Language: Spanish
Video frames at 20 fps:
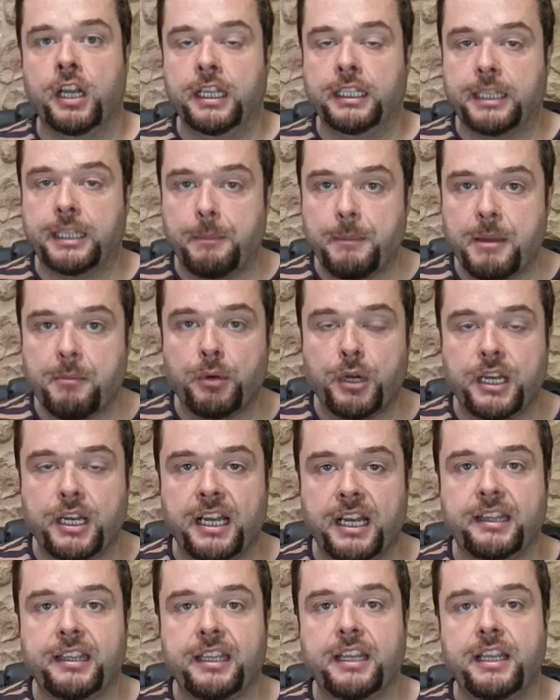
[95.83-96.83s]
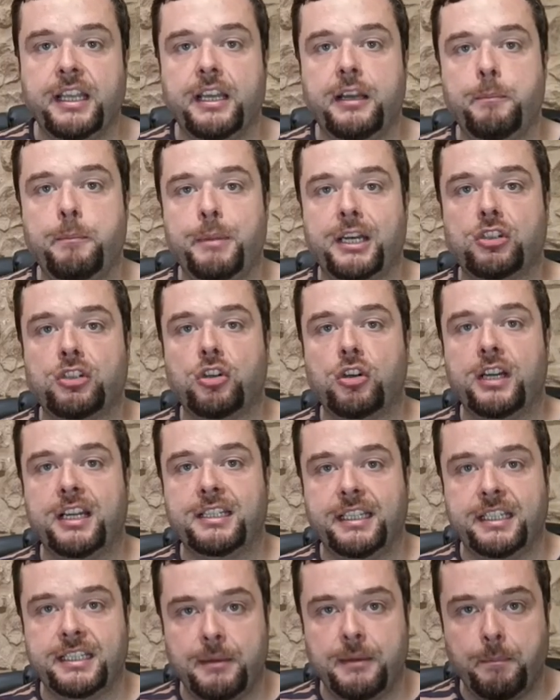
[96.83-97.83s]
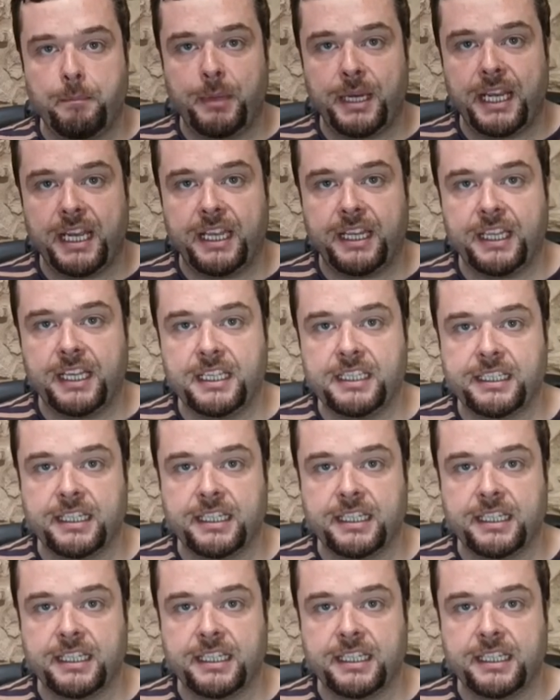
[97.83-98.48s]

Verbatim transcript: También pueden acceder personas desempleadas